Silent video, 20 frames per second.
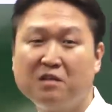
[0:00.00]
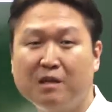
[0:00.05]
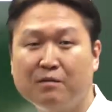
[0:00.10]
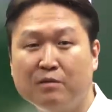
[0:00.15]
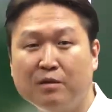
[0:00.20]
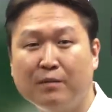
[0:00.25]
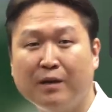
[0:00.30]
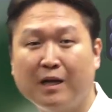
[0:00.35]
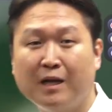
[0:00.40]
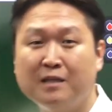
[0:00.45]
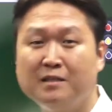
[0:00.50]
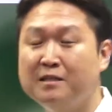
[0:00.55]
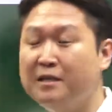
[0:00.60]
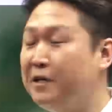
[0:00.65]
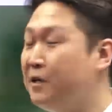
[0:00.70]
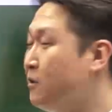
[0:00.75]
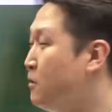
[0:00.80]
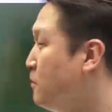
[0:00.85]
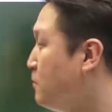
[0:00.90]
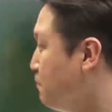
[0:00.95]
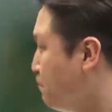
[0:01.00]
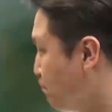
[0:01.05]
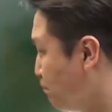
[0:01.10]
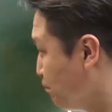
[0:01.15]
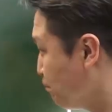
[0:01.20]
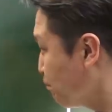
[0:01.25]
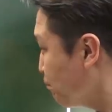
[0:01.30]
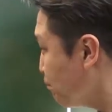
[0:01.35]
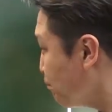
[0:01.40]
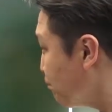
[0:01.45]
전압을 말하는데요.
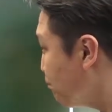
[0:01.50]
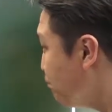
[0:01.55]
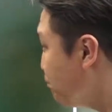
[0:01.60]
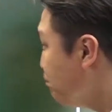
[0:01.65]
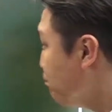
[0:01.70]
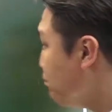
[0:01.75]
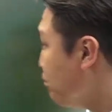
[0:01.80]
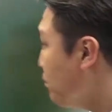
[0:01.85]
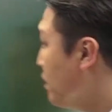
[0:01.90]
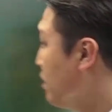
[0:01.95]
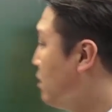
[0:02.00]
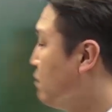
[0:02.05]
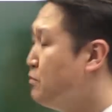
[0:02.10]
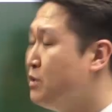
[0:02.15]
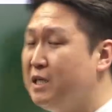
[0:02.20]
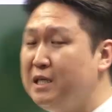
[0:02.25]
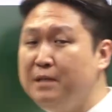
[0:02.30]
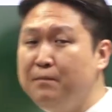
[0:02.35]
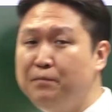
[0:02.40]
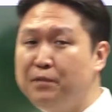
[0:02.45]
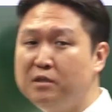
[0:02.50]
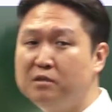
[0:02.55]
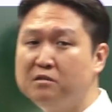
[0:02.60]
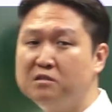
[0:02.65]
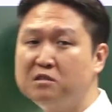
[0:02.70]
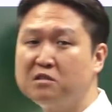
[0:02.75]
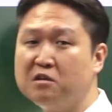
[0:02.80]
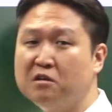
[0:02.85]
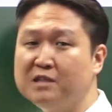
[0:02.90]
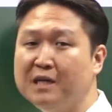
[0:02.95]
여러분,
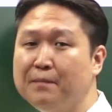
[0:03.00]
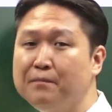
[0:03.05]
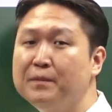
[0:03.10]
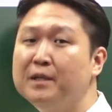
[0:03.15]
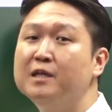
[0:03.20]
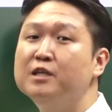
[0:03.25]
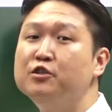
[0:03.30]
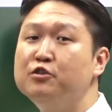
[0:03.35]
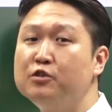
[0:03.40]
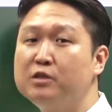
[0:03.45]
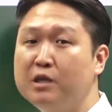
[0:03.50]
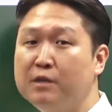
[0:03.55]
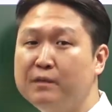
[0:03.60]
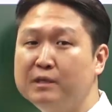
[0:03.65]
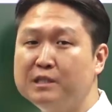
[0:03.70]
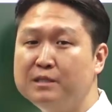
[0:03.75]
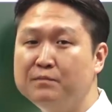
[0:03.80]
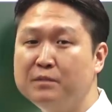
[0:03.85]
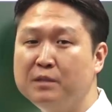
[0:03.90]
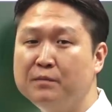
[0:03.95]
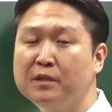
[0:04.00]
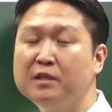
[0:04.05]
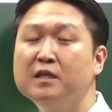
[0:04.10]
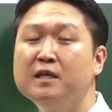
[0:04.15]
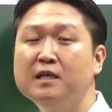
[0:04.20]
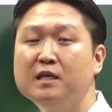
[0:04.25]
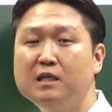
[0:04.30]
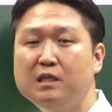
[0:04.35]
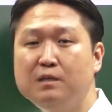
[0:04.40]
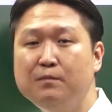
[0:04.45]
임피던스 전압, 쉽게 말씀드리면
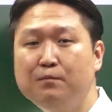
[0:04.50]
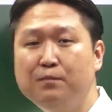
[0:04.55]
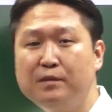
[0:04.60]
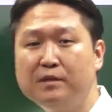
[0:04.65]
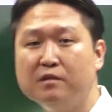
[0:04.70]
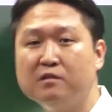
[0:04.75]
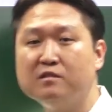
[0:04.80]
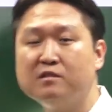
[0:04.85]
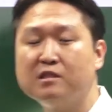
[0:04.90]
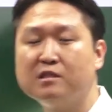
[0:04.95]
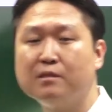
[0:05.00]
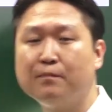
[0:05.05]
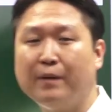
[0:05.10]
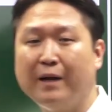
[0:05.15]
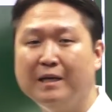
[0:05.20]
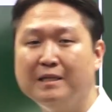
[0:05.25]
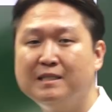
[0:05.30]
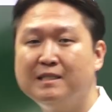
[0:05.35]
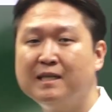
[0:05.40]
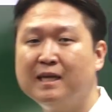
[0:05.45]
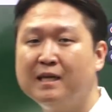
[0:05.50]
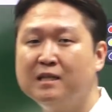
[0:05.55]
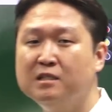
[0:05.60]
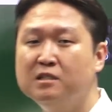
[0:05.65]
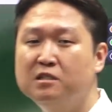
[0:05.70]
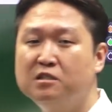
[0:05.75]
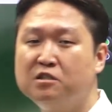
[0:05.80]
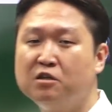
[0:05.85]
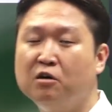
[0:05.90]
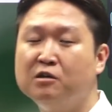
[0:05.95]
임피던스에서
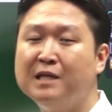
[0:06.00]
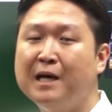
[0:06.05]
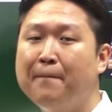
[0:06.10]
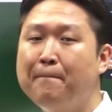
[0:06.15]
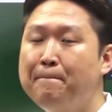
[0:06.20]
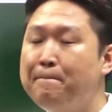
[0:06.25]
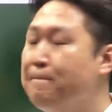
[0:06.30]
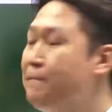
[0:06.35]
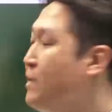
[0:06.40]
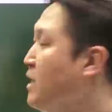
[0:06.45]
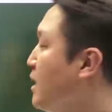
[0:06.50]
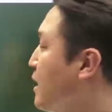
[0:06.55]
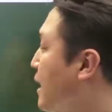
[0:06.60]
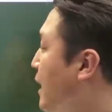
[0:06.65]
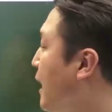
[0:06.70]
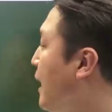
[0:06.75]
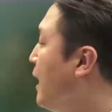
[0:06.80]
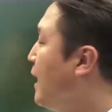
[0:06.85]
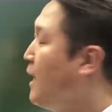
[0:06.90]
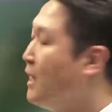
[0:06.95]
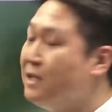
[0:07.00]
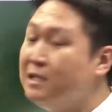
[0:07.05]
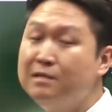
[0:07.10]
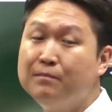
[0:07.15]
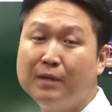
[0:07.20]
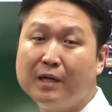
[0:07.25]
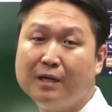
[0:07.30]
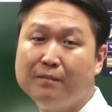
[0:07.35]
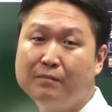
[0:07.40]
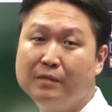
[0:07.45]
발생하는 전압 강하를
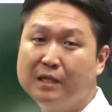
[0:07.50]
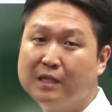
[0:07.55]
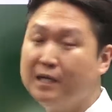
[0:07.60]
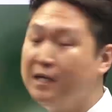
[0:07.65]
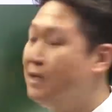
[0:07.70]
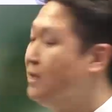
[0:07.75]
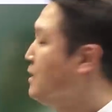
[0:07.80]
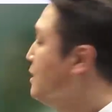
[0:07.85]
말합니다.